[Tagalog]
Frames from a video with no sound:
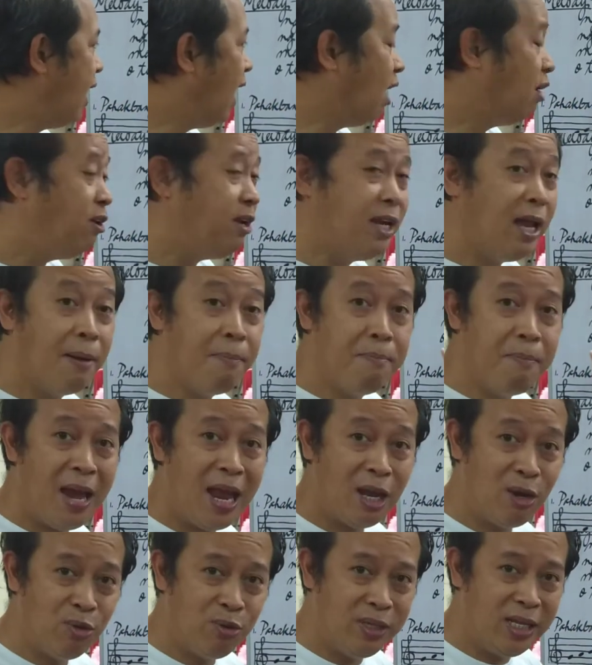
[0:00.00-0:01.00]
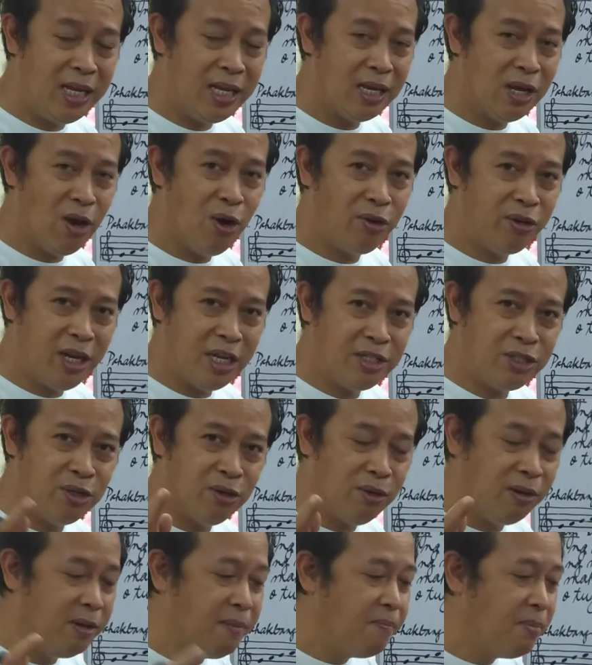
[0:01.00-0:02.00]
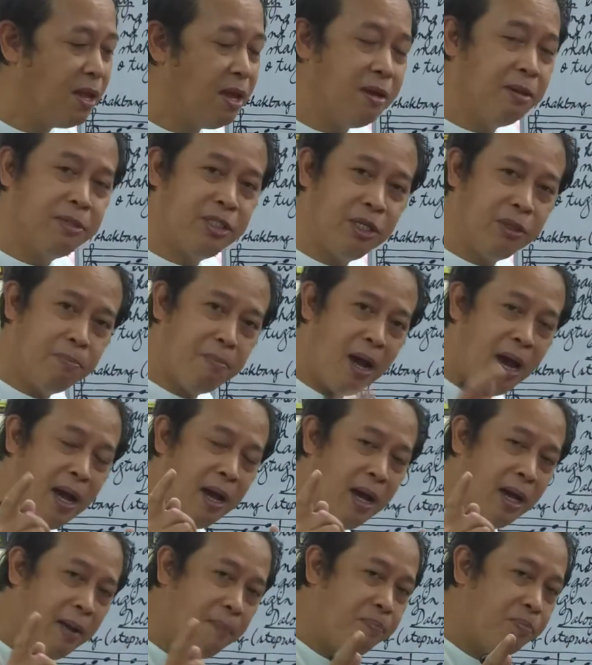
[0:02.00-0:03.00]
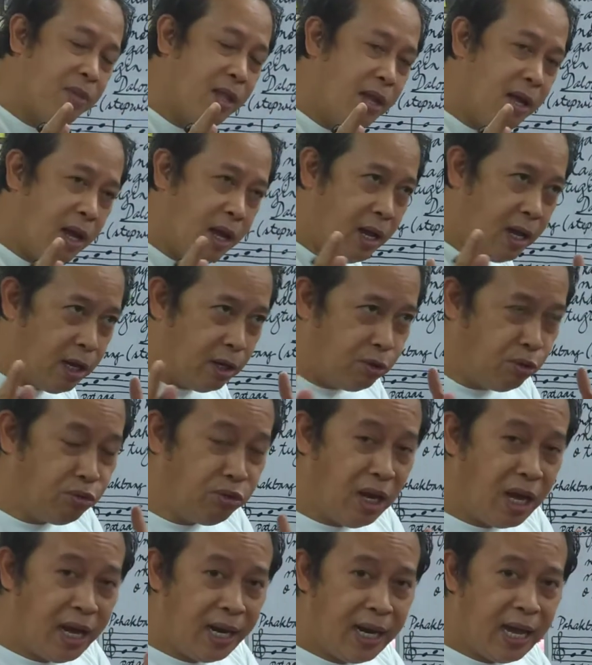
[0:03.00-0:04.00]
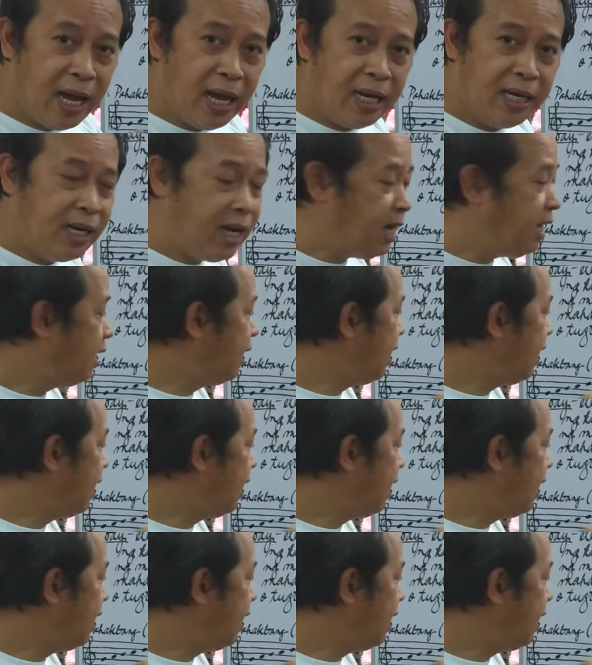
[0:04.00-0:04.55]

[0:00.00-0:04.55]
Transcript: daloy ng melody. Okay, so si, ma, nung nakaraan na